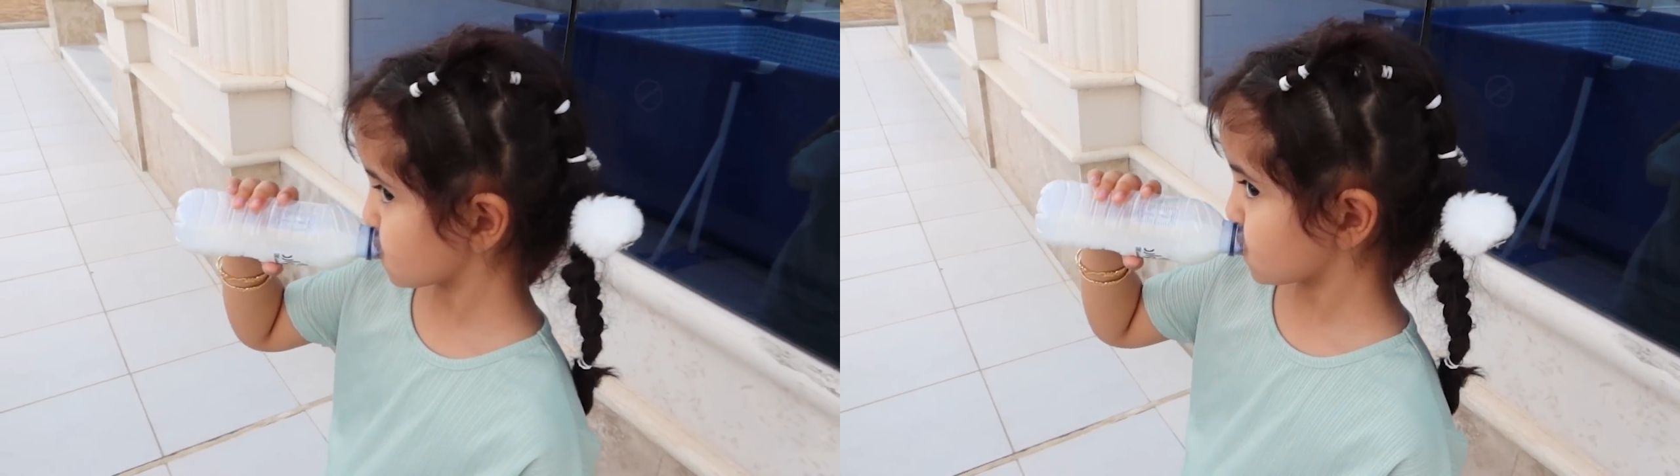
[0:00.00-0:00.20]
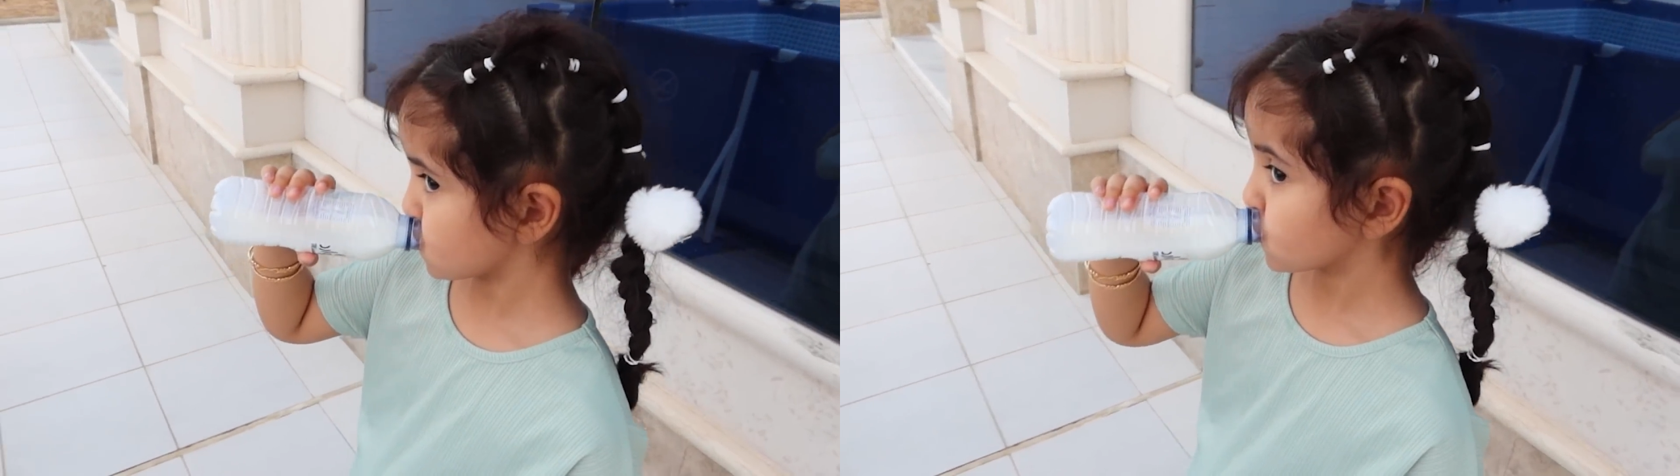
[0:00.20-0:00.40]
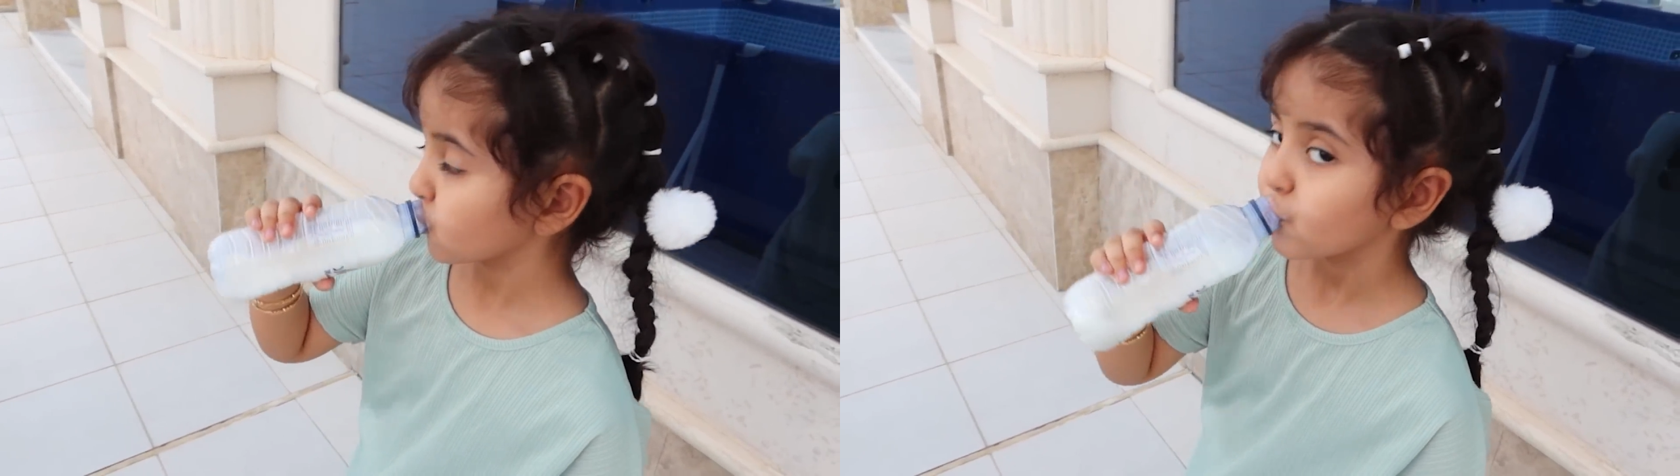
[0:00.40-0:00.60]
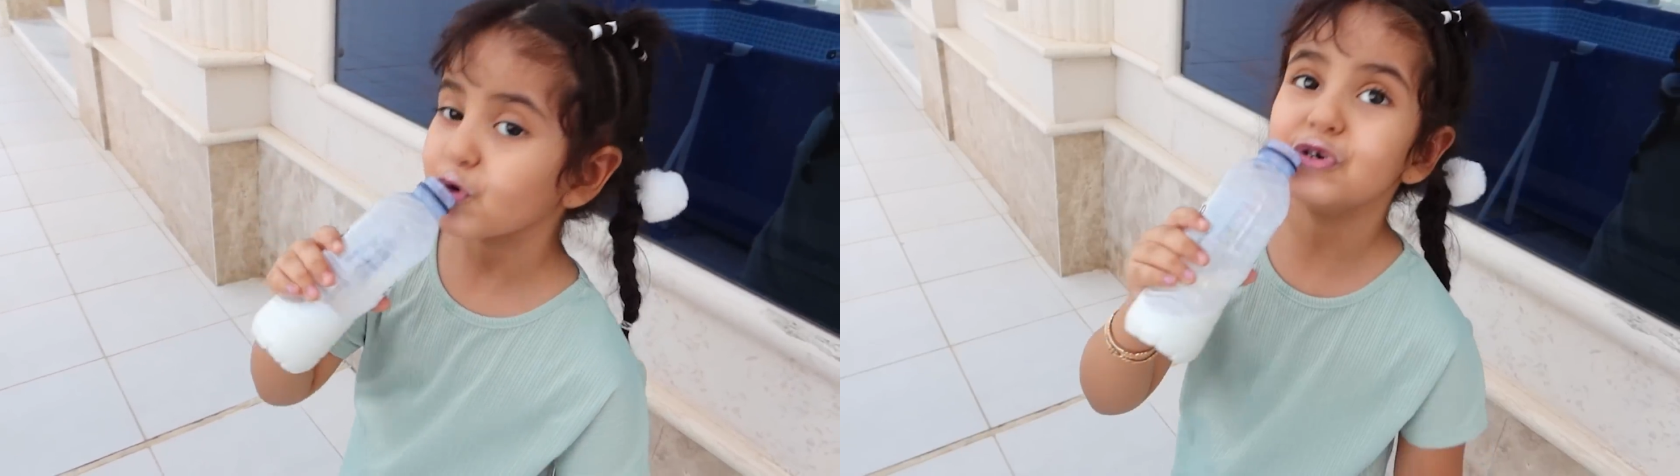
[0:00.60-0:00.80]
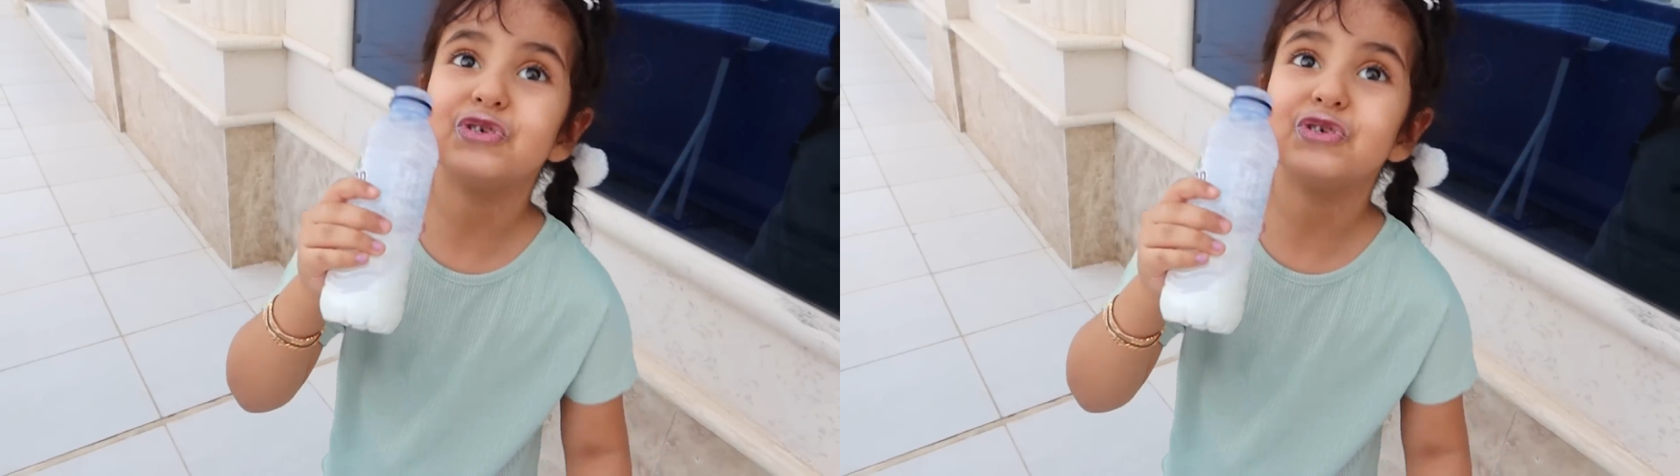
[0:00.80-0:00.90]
يلا مشينا مشينا